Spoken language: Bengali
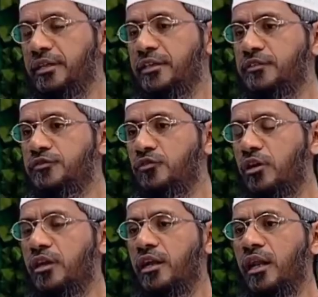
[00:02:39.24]
কোনো
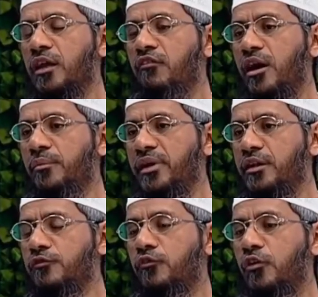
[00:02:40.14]
অমুসলিম বা
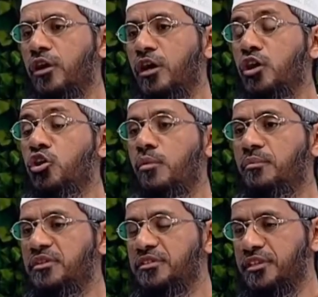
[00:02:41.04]
অবিশ্বাসীদের
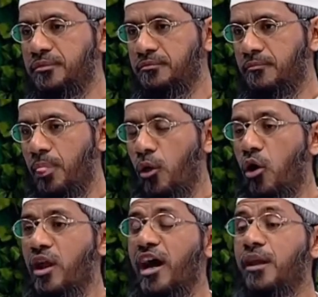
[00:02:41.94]
জন্য রোজা
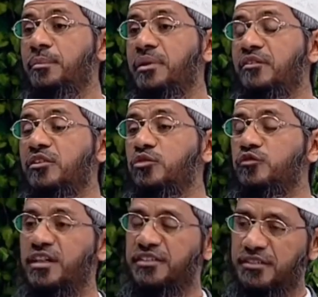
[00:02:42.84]
রাখা
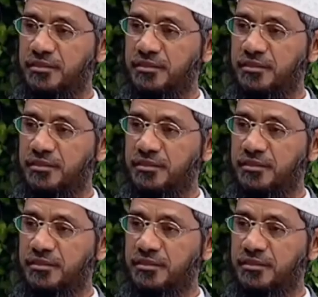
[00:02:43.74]
বাধ্যতামূলক